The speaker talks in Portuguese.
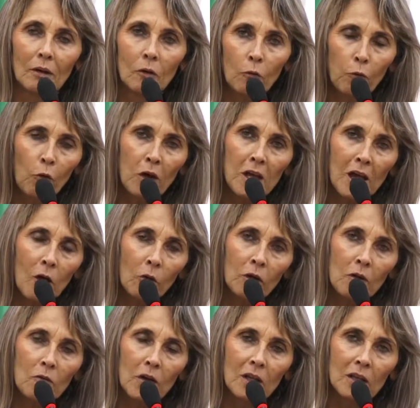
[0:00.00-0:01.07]
Não foi eu
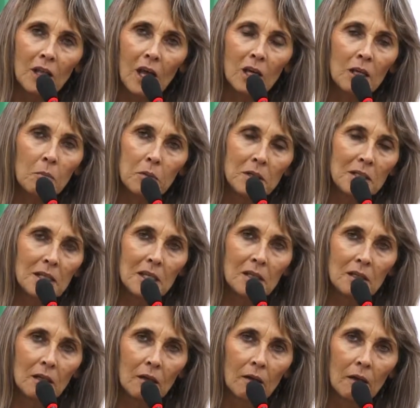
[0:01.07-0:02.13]
que inventei que
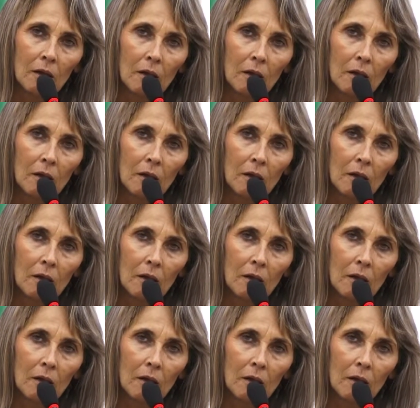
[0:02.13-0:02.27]
precisa.